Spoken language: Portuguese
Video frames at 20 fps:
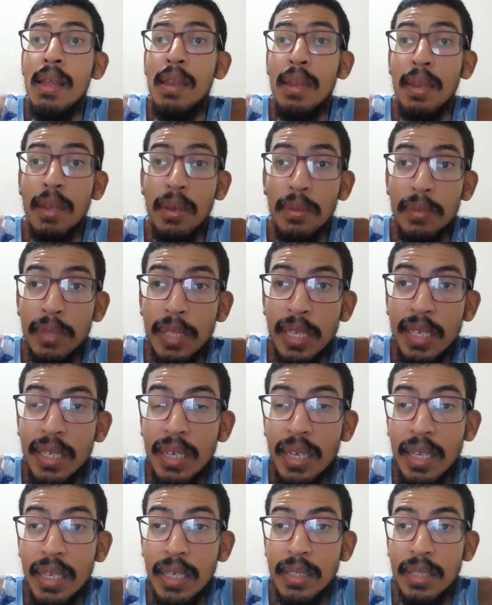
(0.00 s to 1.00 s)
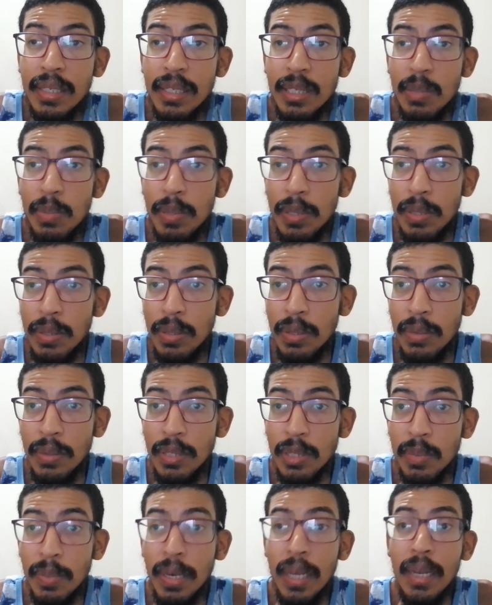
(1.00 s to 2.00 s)
Não terei essas
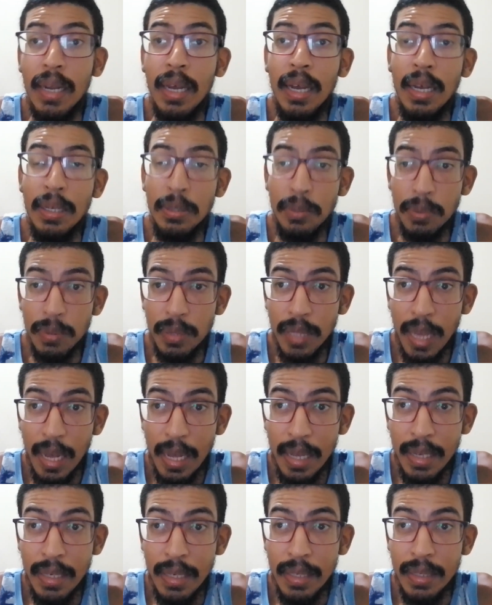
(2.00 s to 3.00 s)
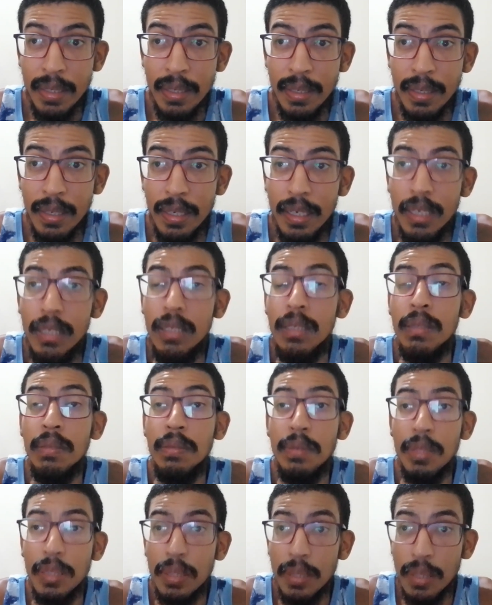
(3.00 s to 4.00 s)
pessoas para ajudarem a
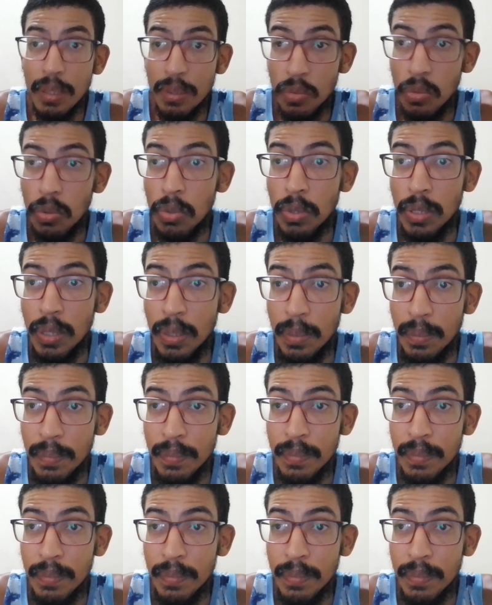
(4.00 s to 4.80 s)
vida toda.